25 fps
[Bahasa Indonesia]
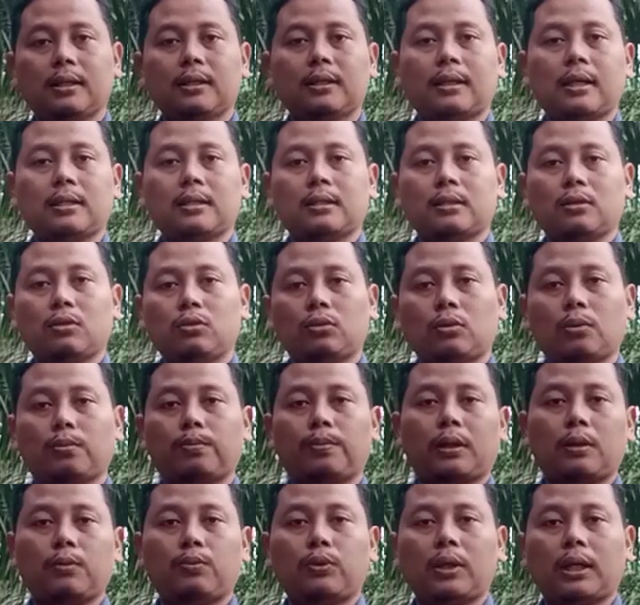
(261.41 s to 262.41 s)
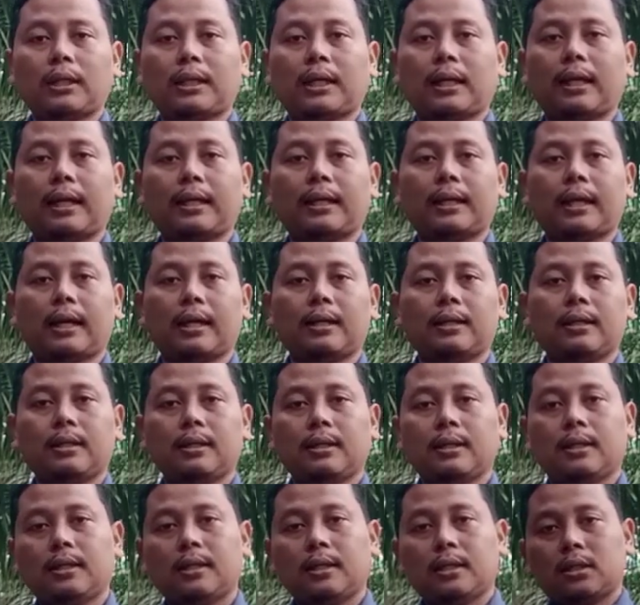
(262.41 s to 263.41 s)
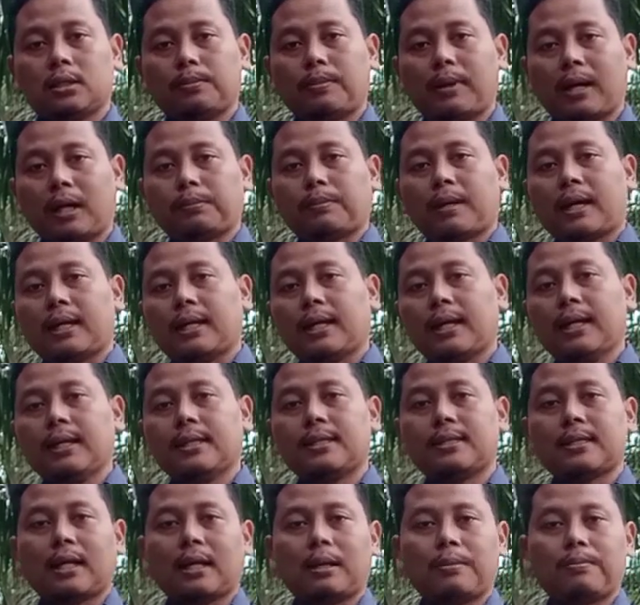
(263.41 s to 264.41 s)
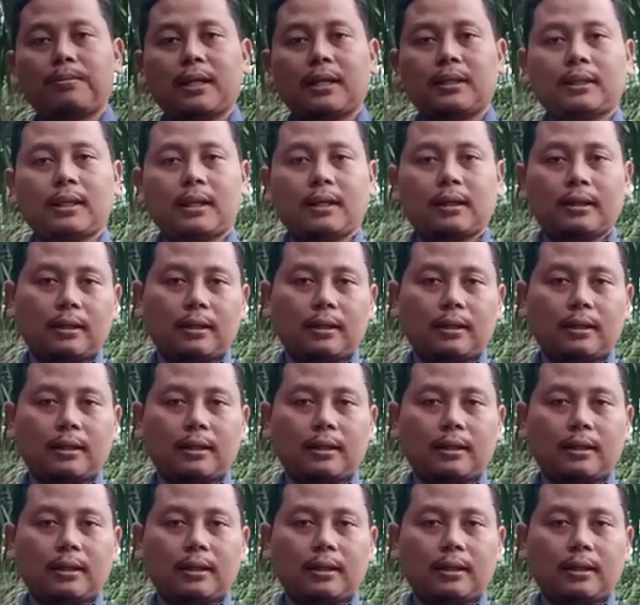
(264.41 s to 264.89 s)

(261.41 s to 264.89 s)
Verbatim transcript: dan untuk perkebunan yang lainnya Semangat pagi, salam planter